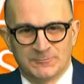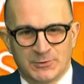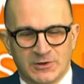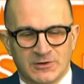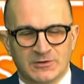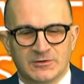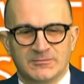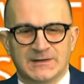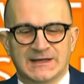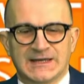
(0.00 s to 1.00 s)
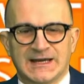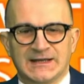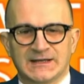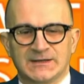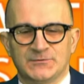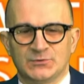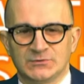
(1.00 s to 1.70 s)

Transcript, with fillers: Non può mancare